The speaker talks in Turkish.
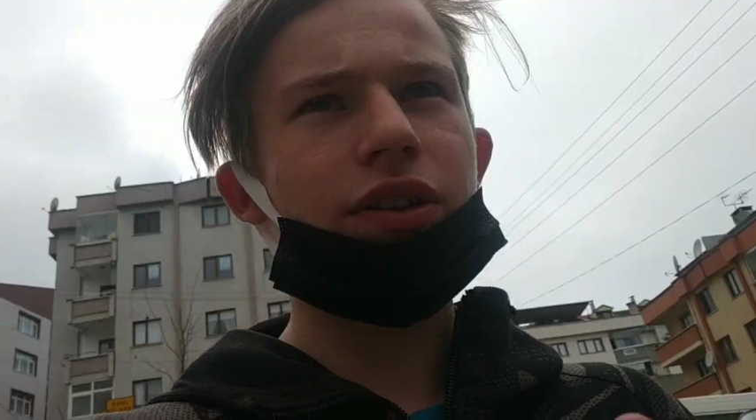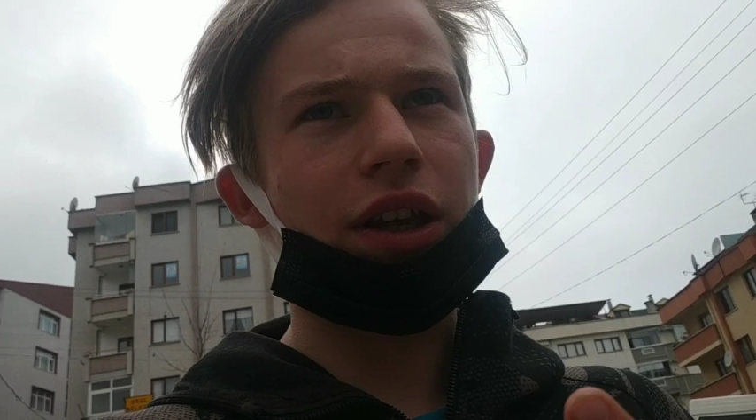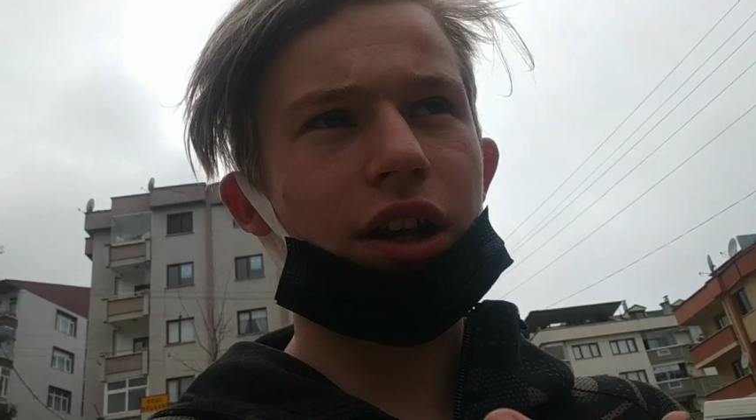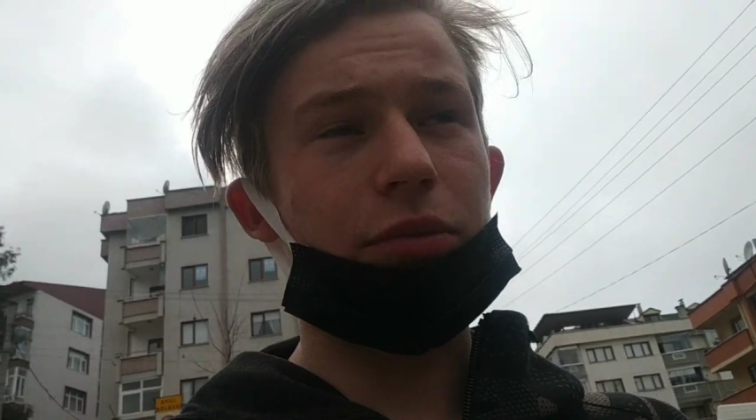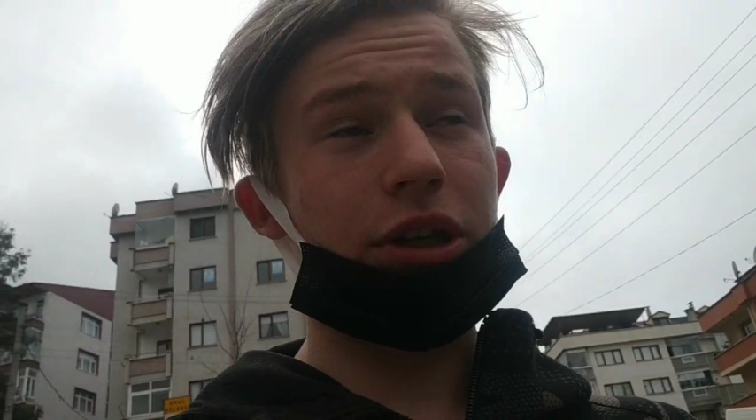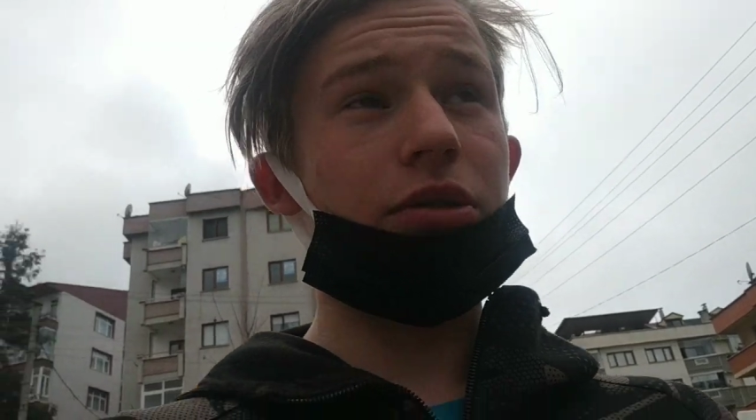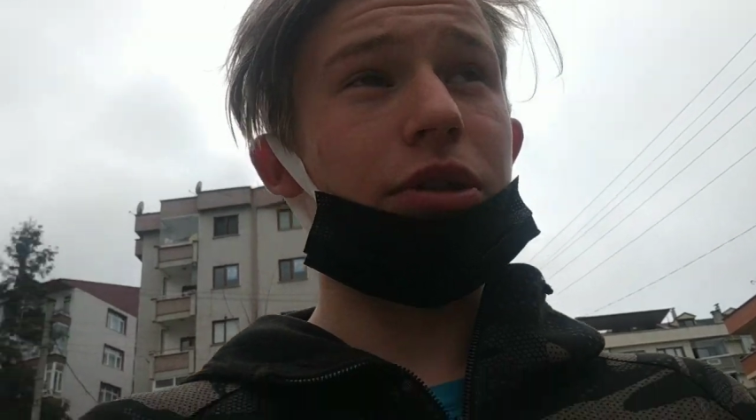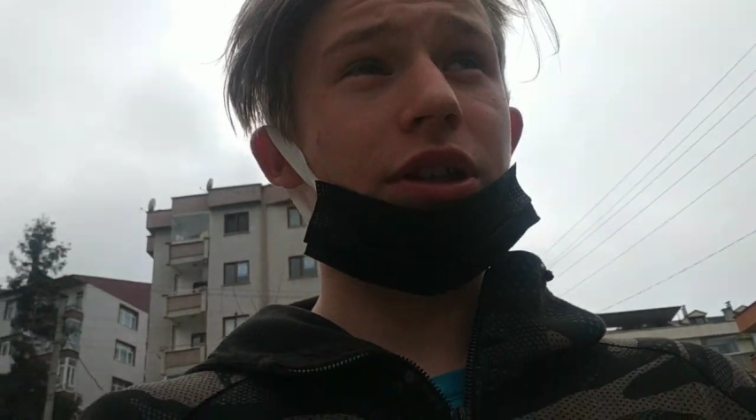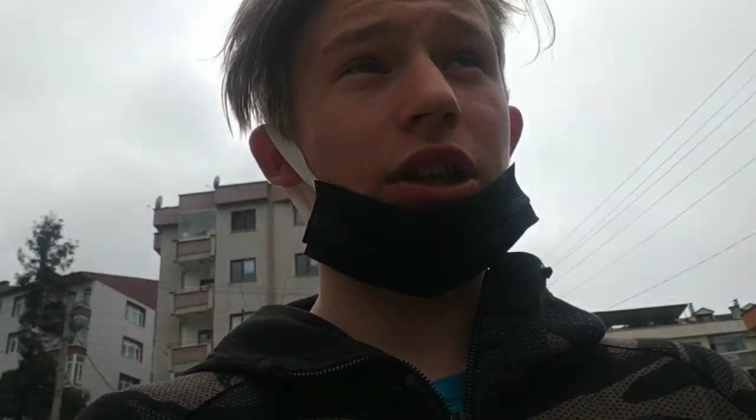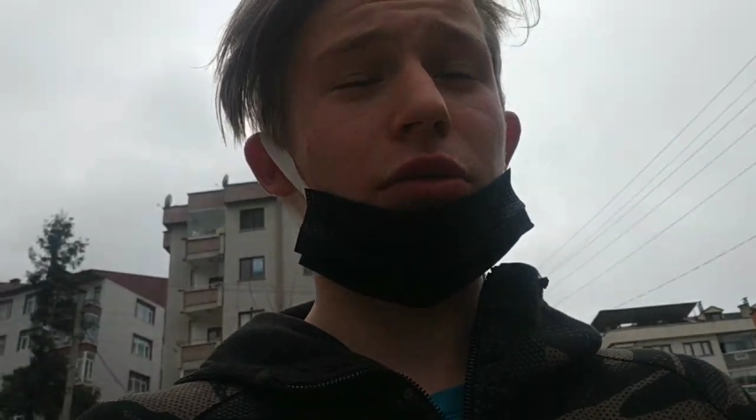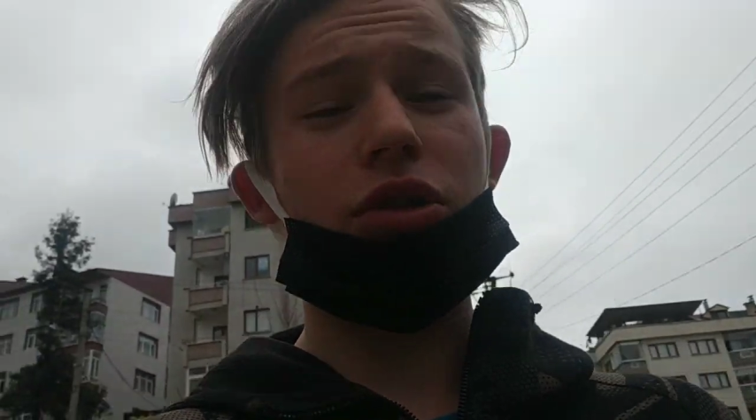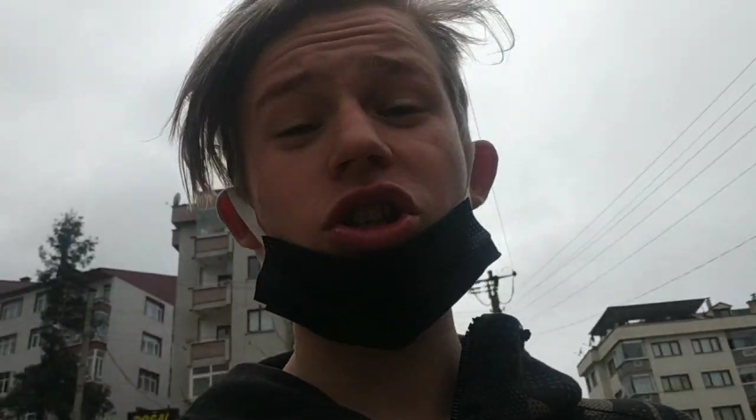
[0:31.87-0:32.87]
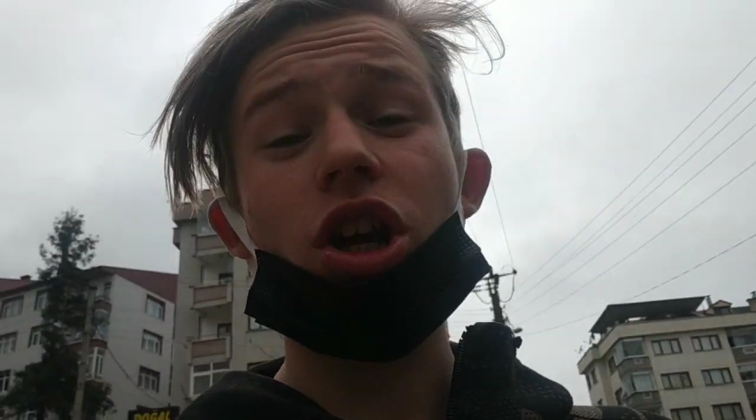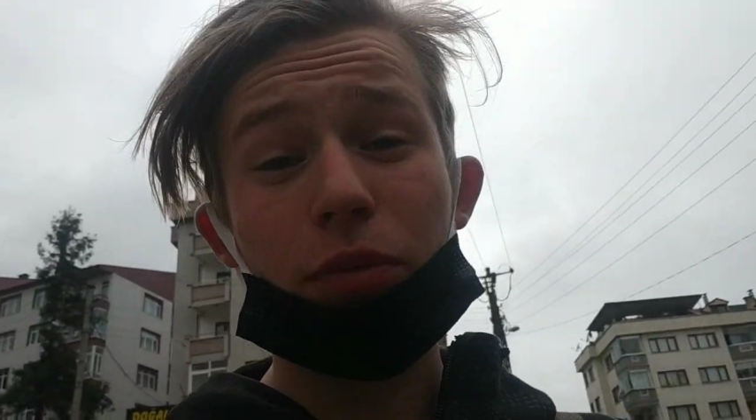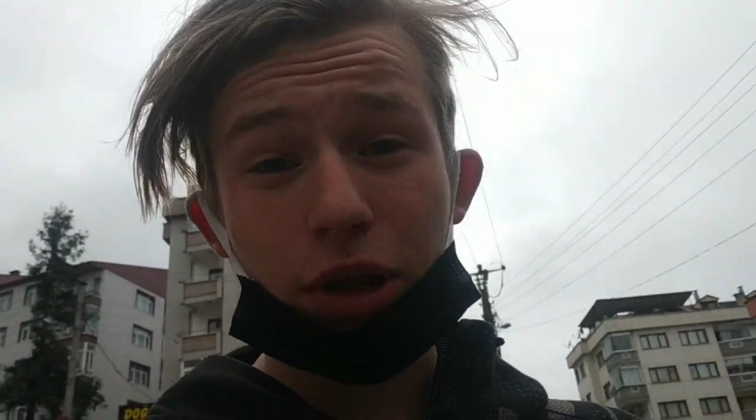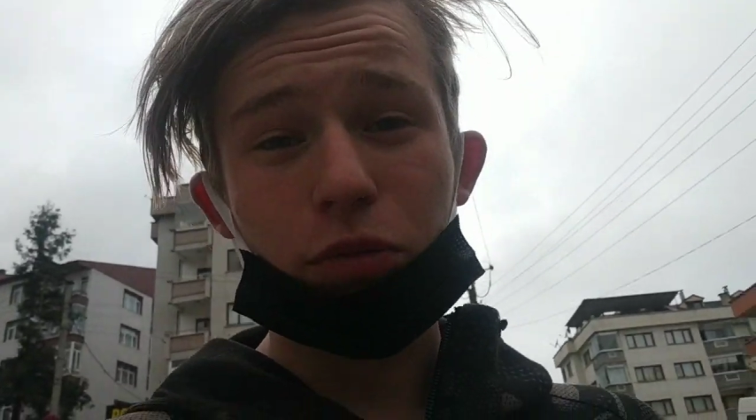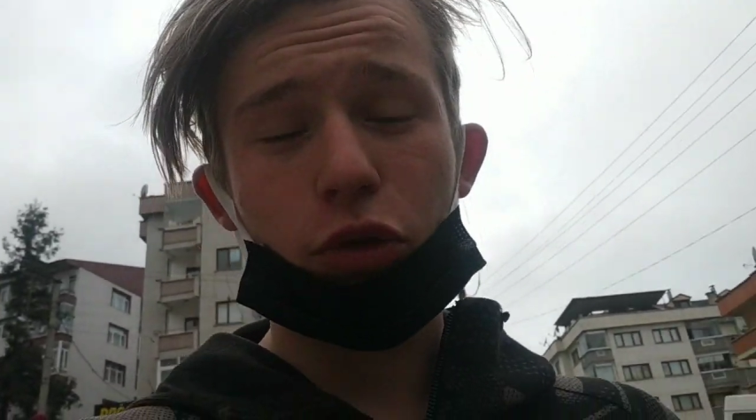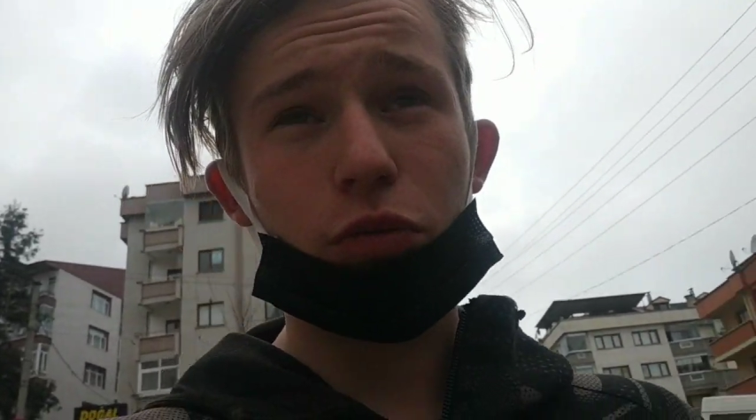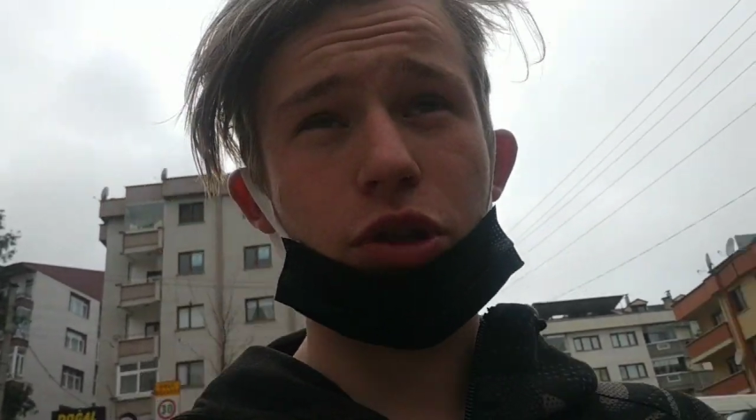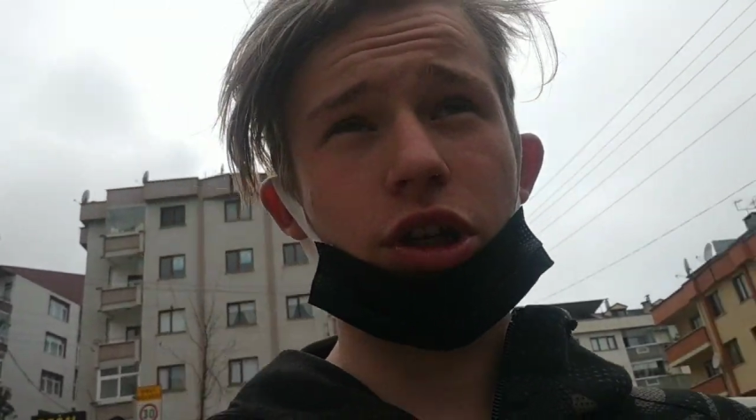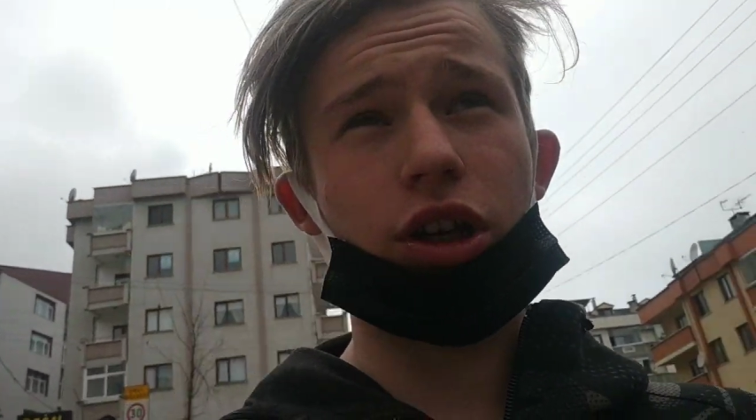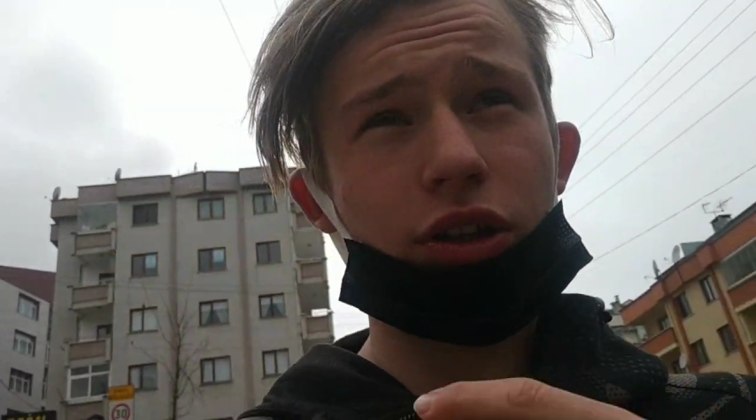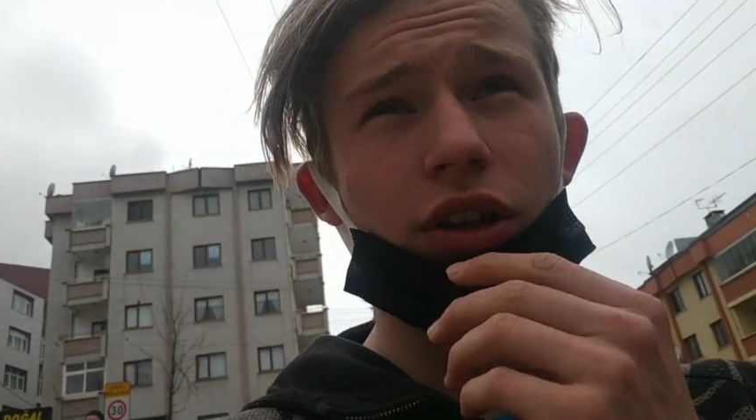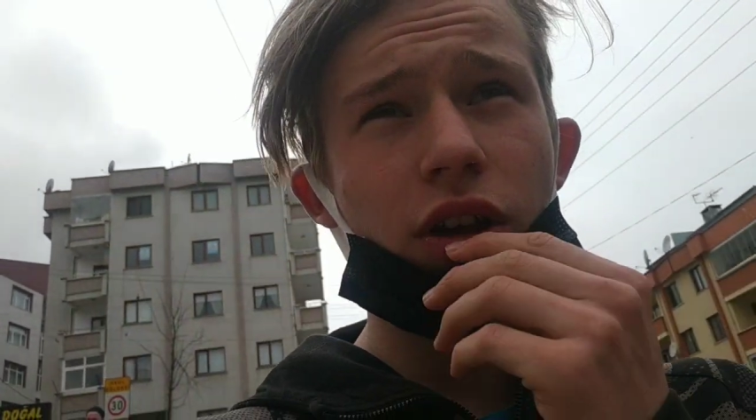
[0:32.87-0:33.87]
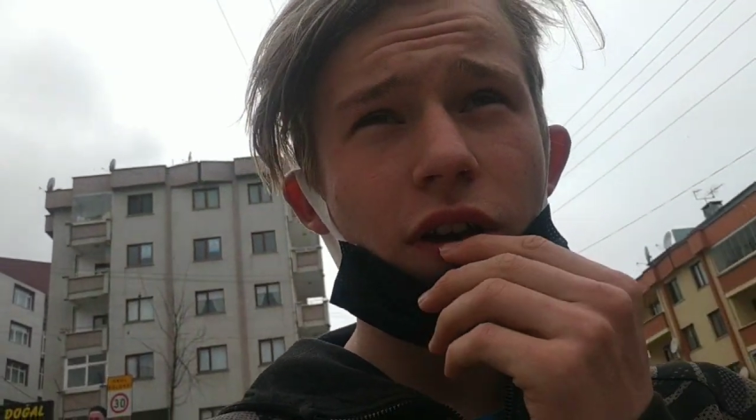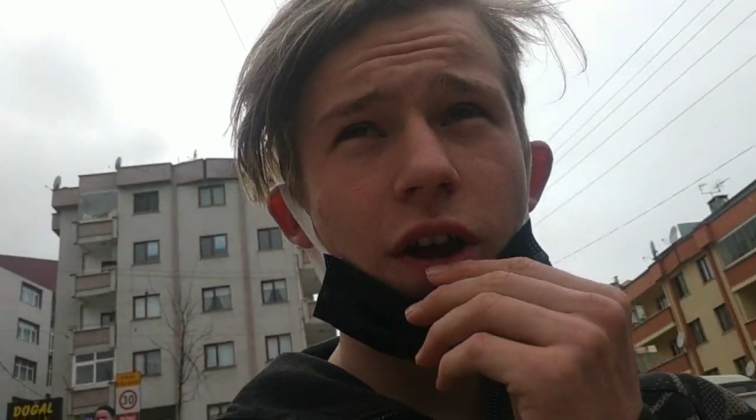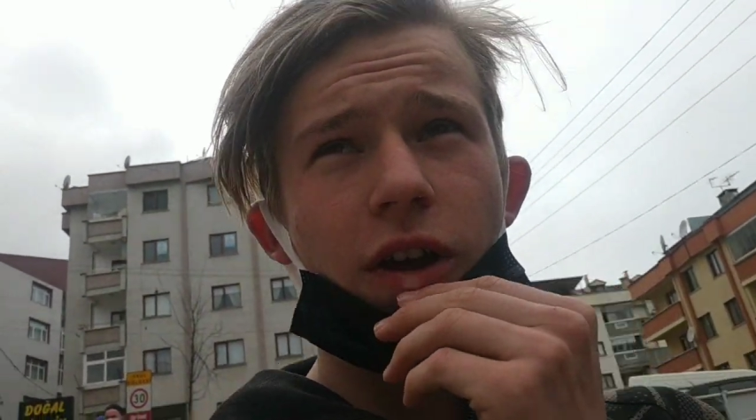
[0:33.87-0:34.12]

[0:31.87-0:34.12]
Instagram'a girmeseydim hiç haberim olmayacaktı.